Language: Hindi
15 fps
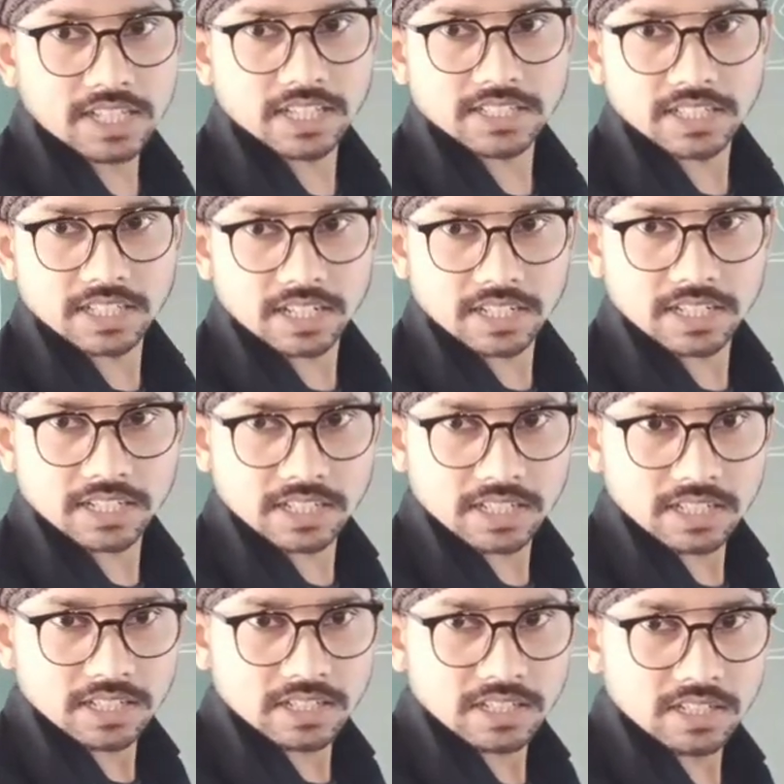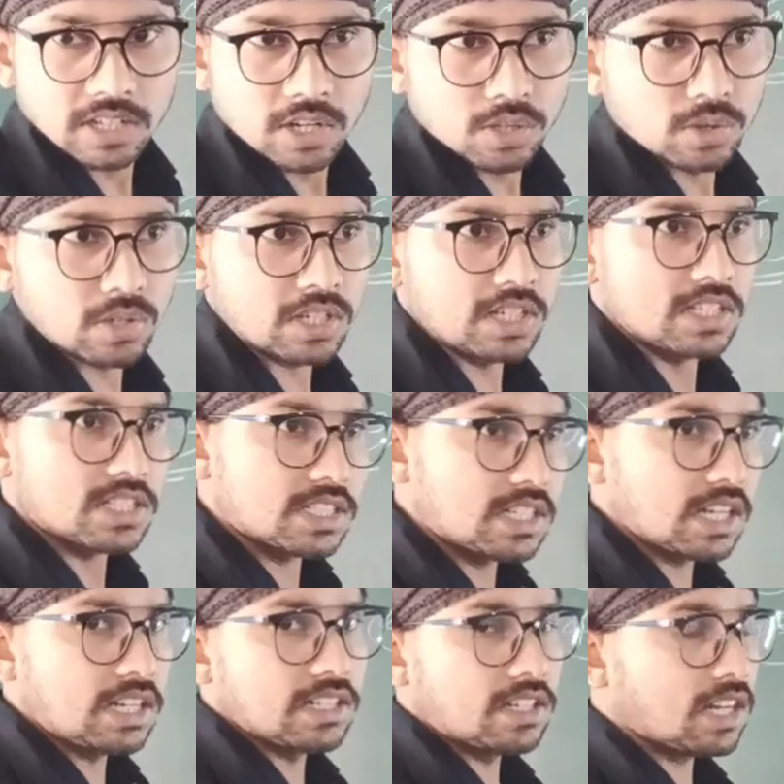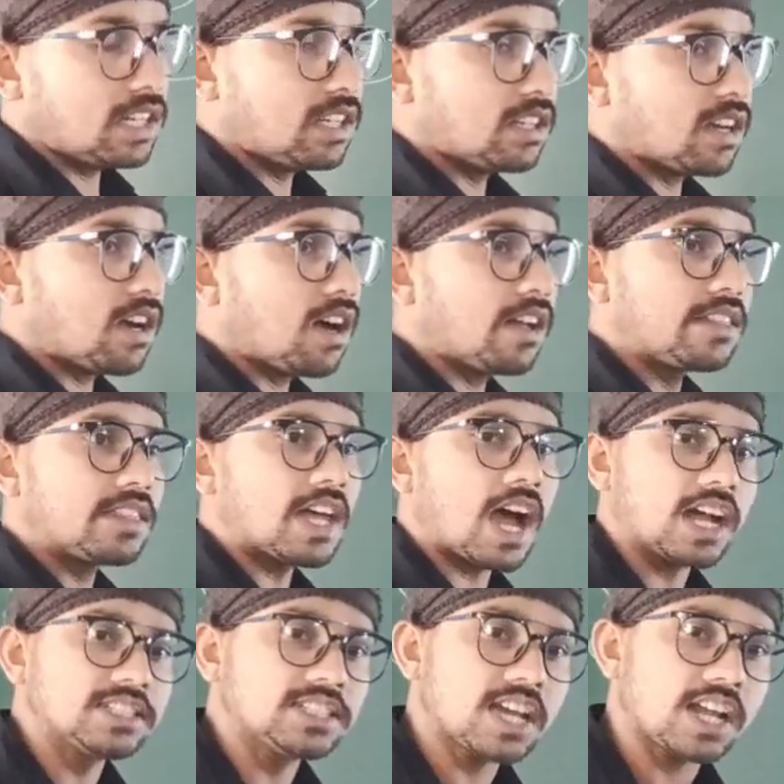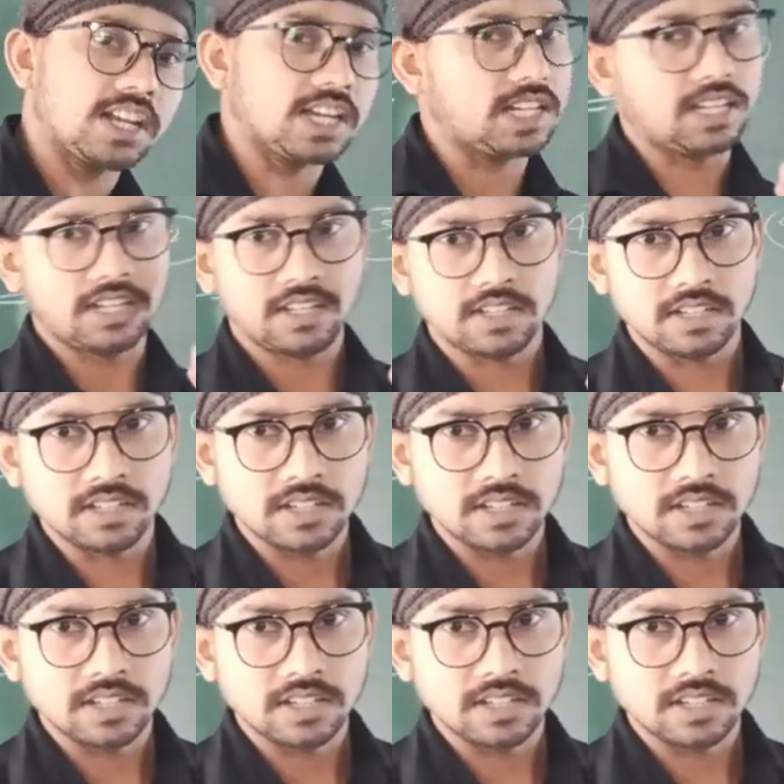कैसे करेंगे तो इसके लिए नहीं अंदाज़ा नहीं